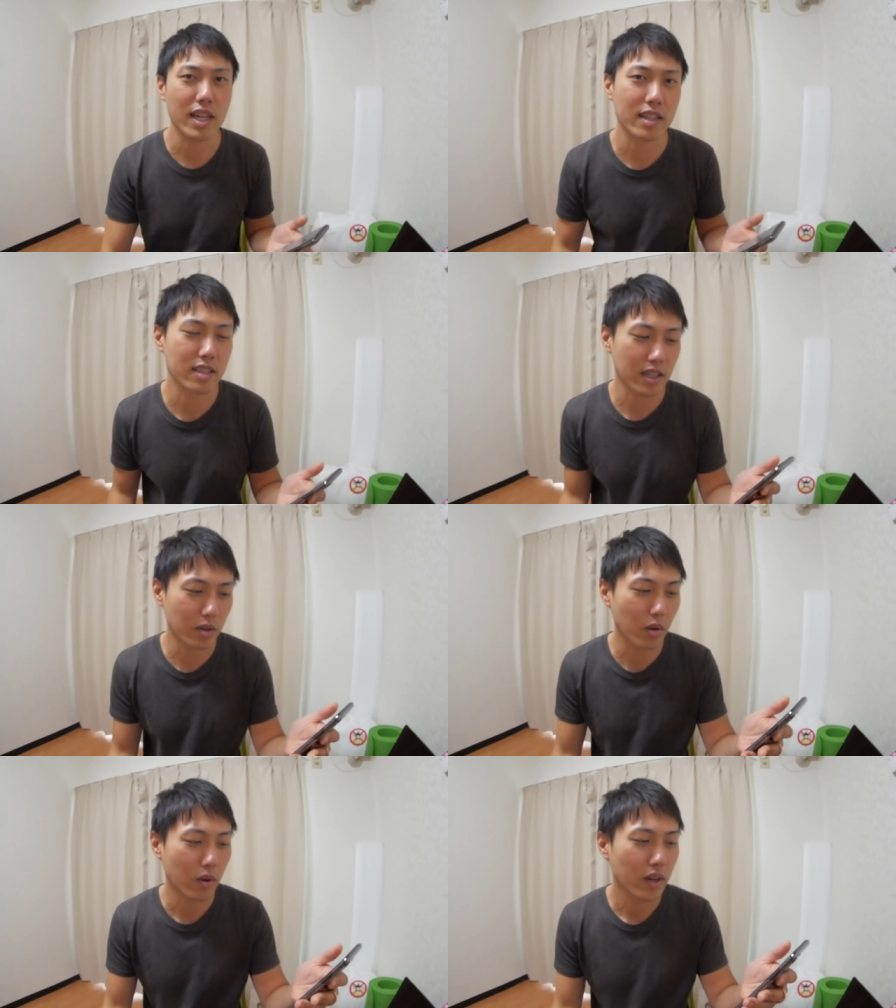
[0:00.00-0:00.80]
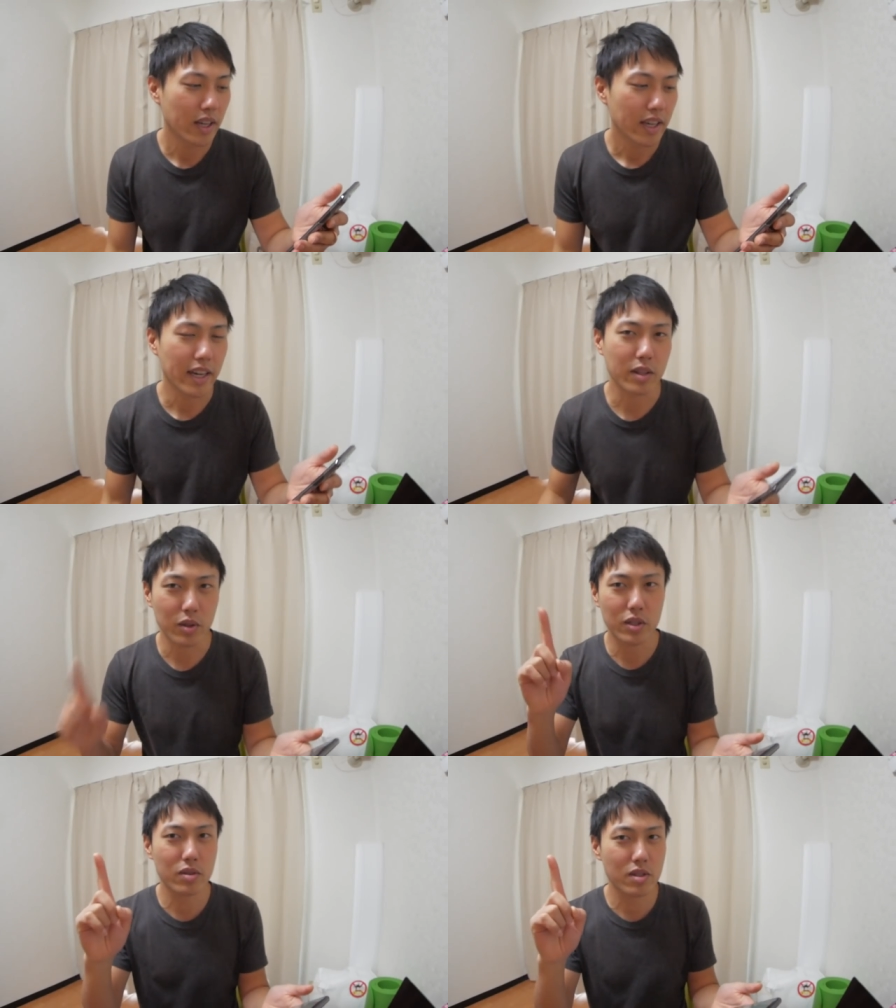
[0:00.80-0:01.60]
つなんですけど、えっ、ー、と、
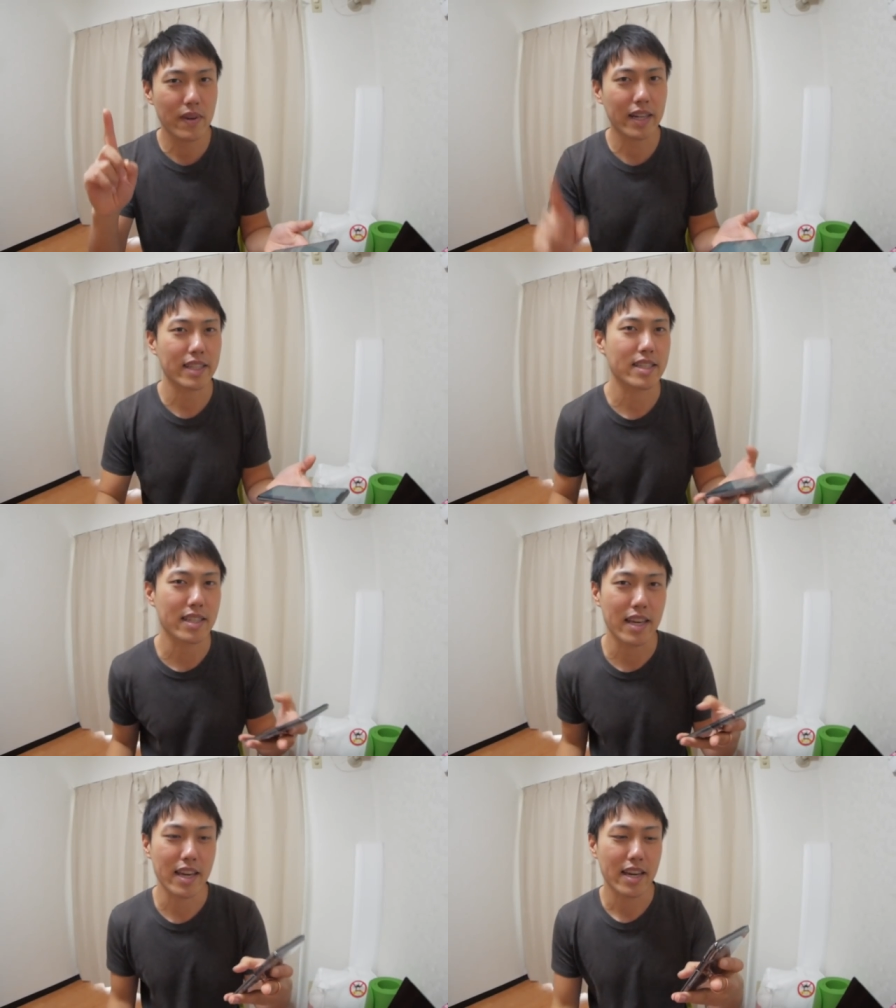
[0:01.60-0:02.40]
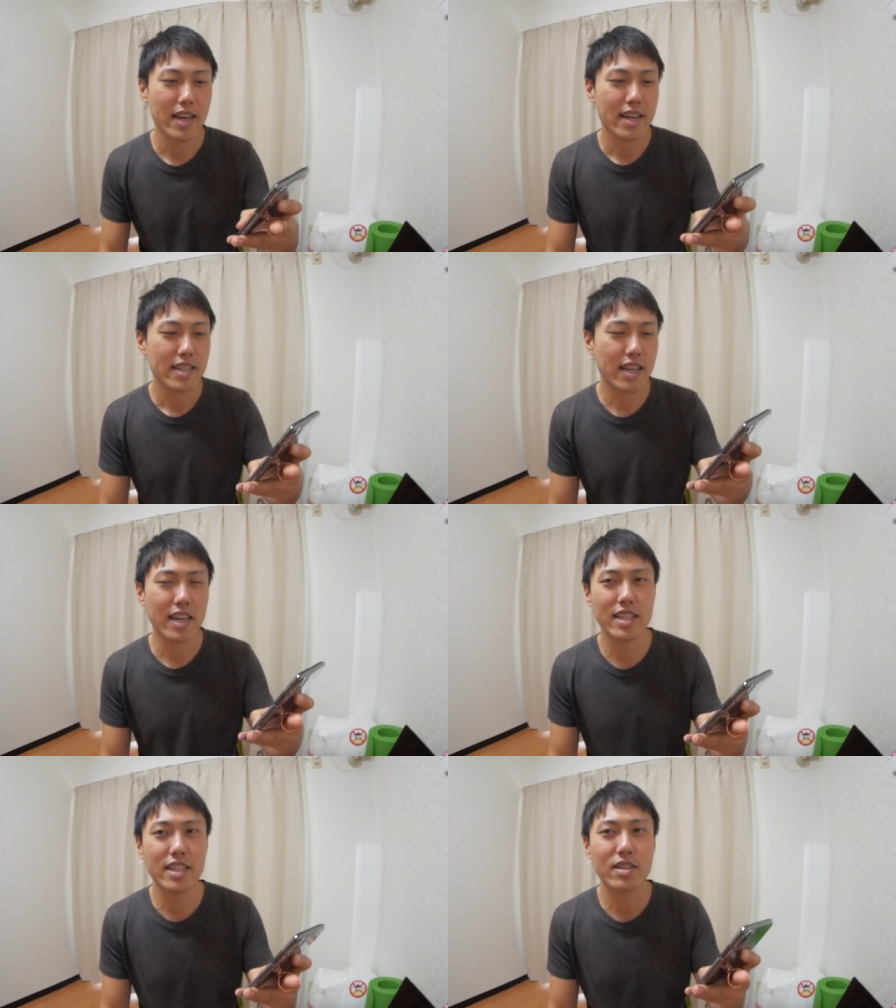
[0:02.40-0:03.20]
1つ目がですね、
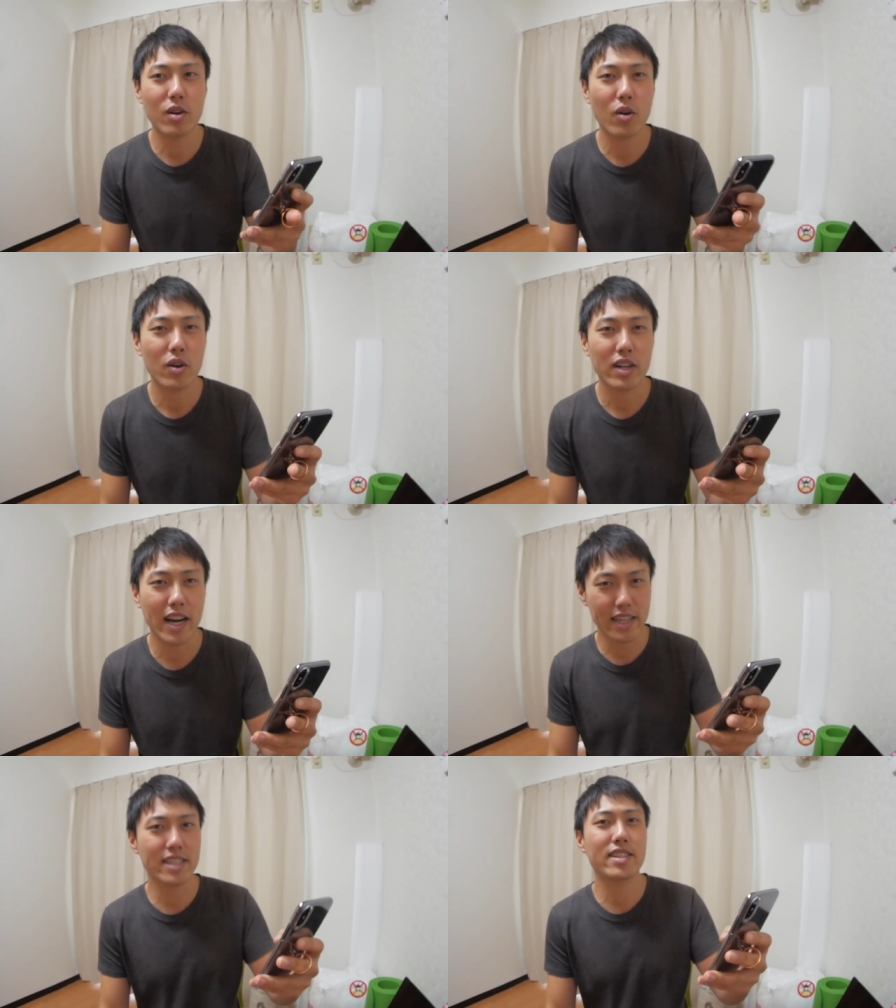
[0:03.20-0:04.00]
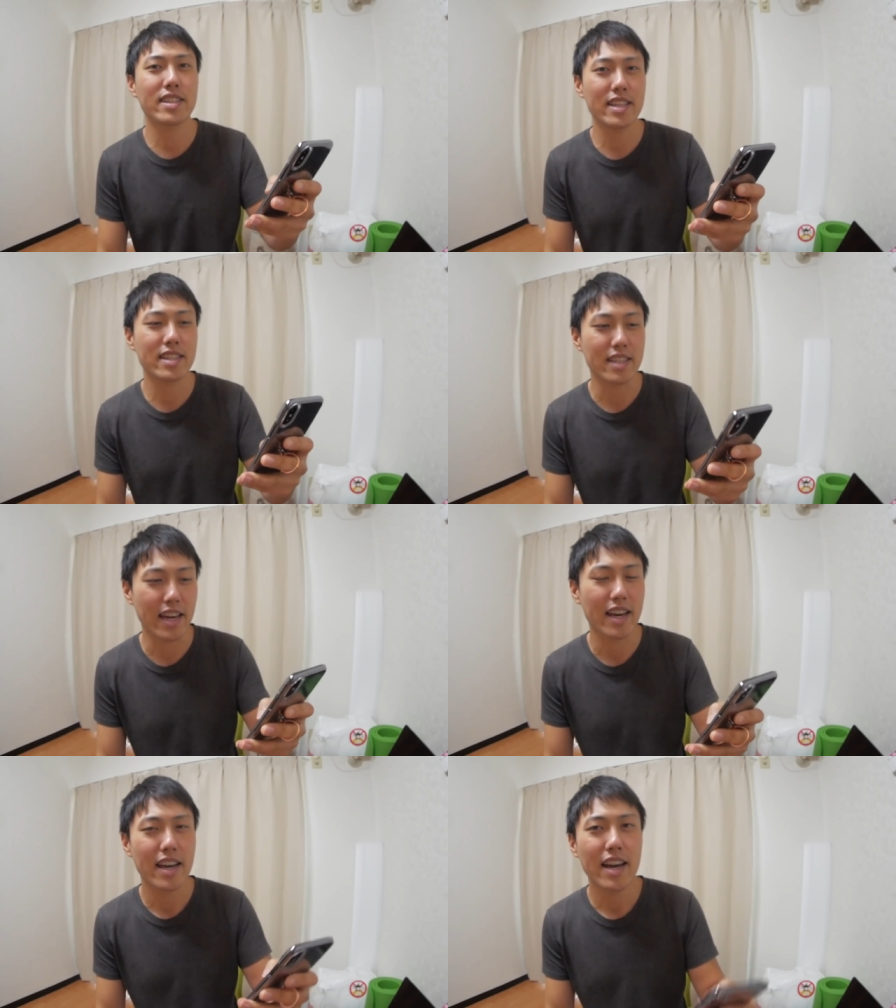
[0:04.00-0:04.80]
写真の画質です
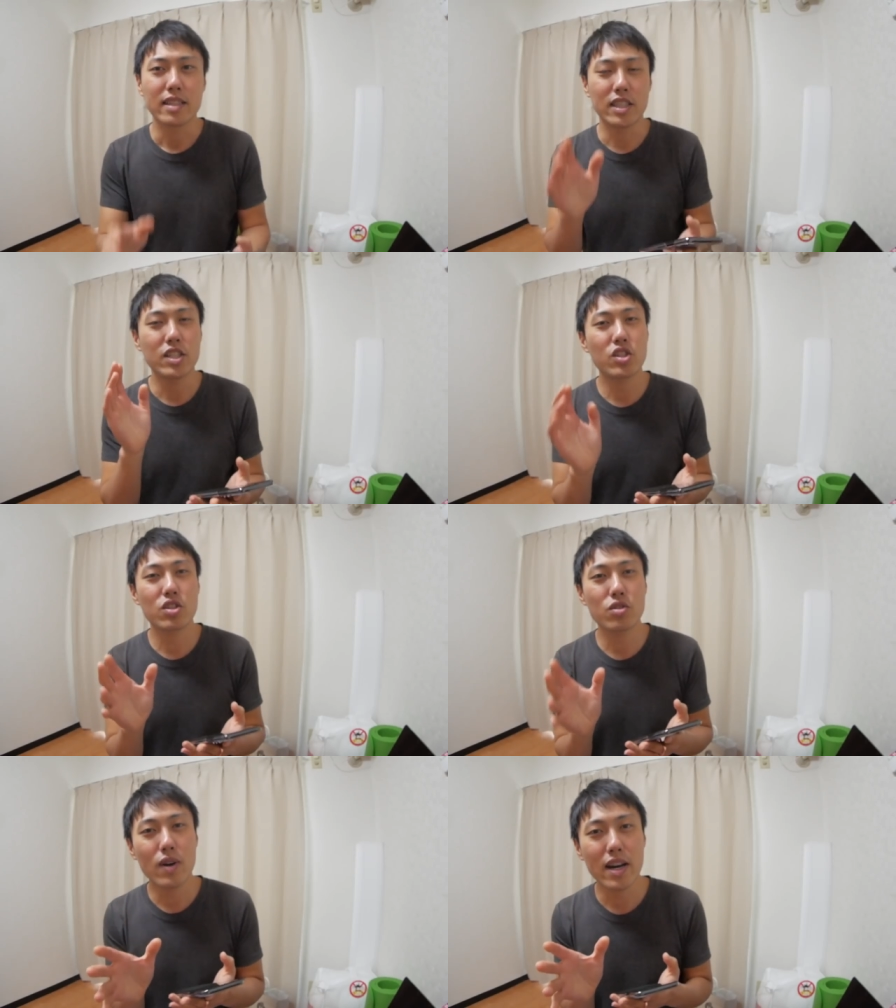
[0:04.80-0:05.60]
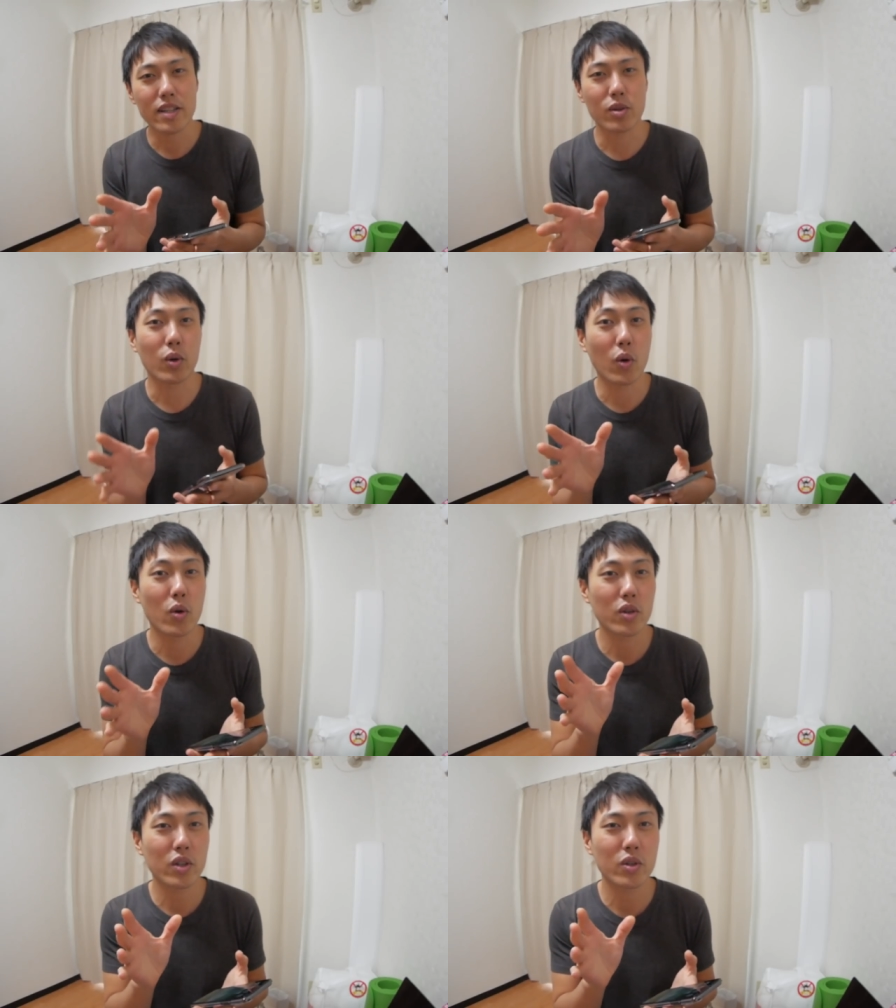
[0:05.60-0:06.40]
ね。日中はその
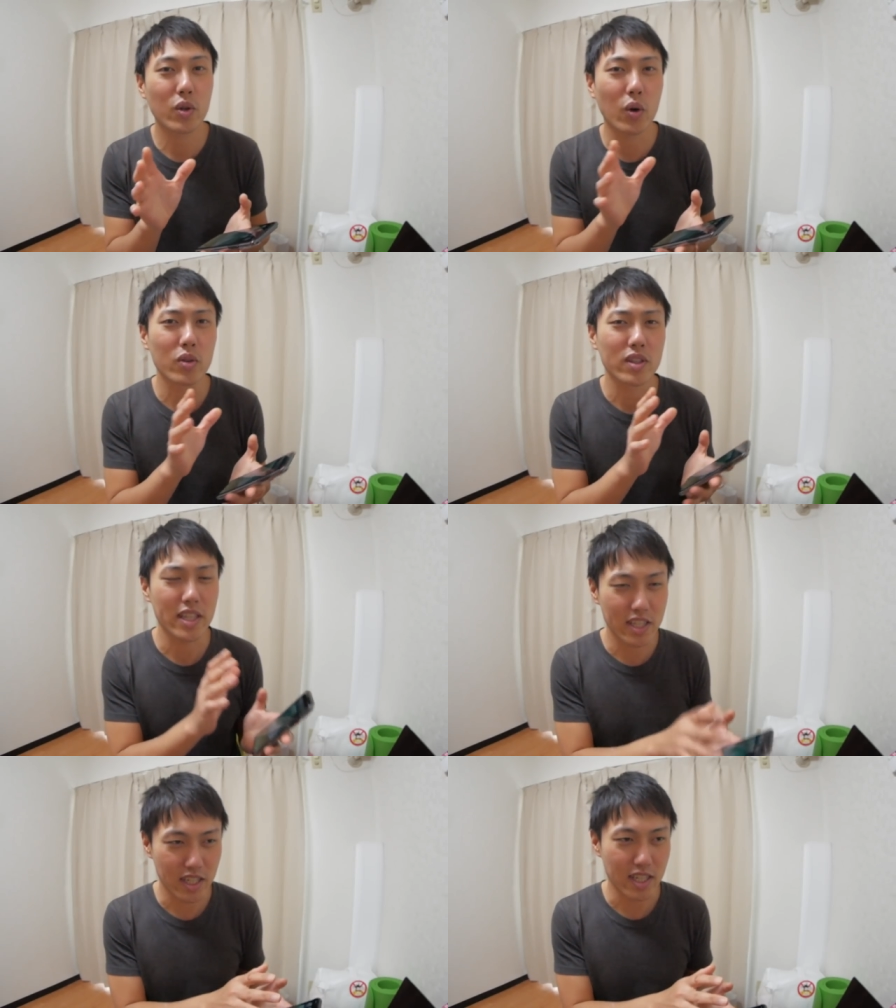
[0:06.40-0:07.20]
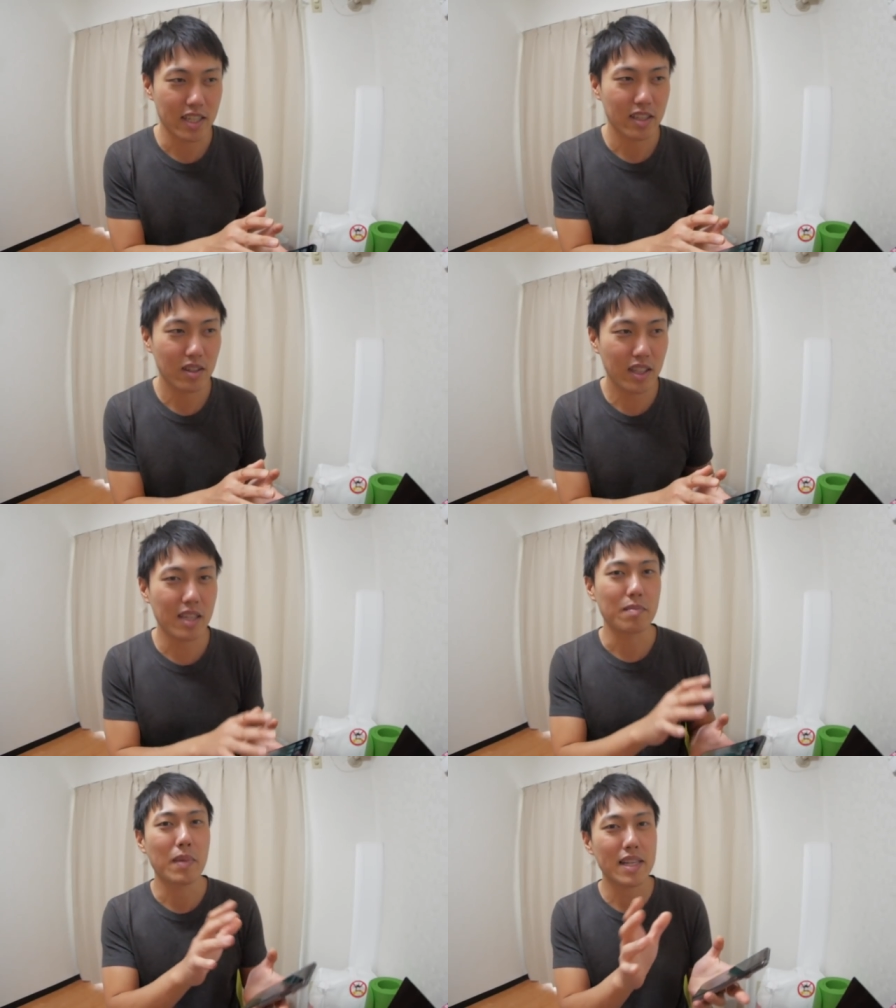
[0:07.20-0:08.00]
高級コンデジ
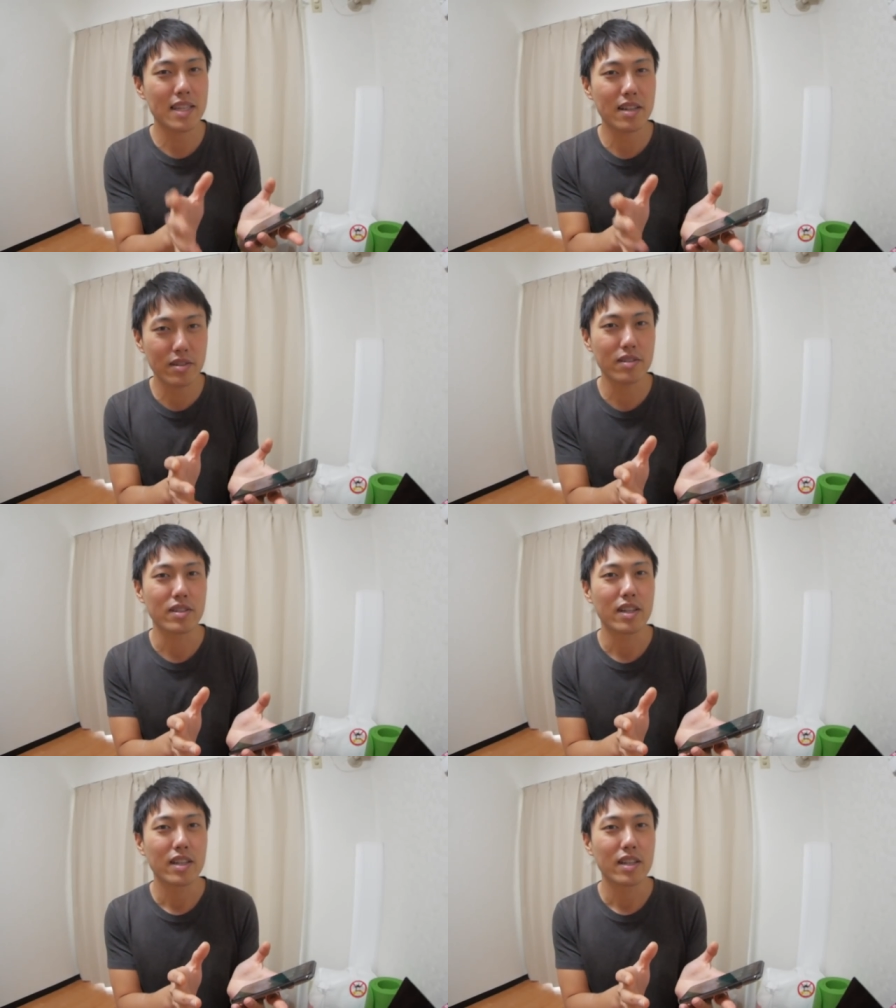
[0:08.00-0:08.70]
に勝る